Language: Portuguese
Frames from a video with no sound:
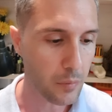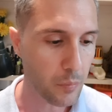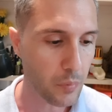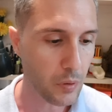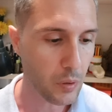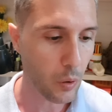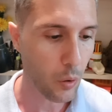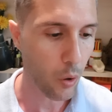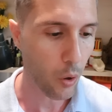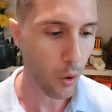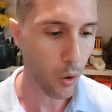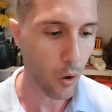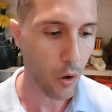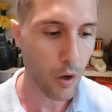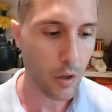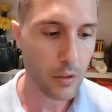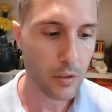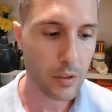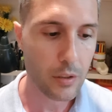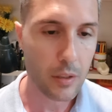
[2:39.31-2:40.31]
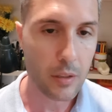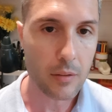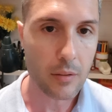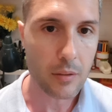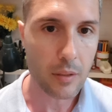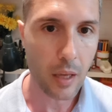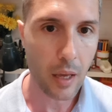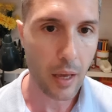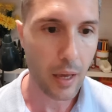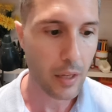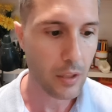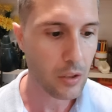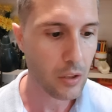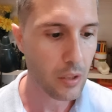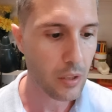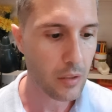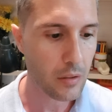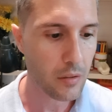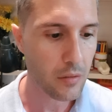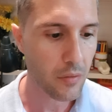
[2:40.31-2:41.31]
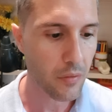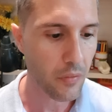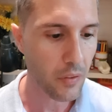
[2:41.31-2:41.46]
psicológicas, éticas,